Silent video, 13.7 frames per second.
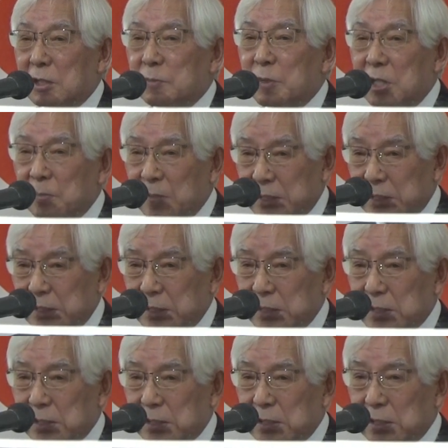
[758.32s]
集まります
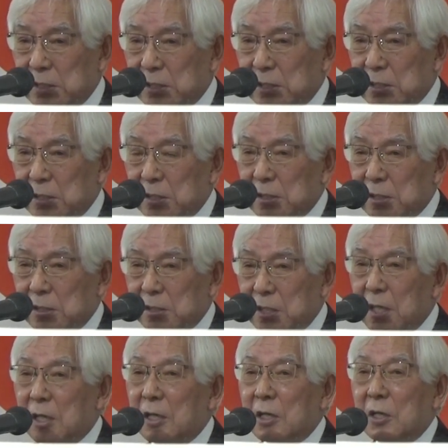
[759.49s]

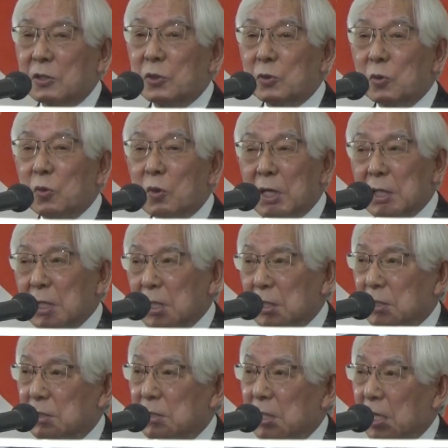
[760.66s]
でそのお金が
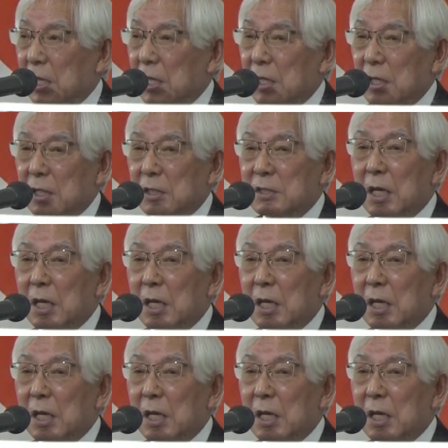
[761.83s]
ですね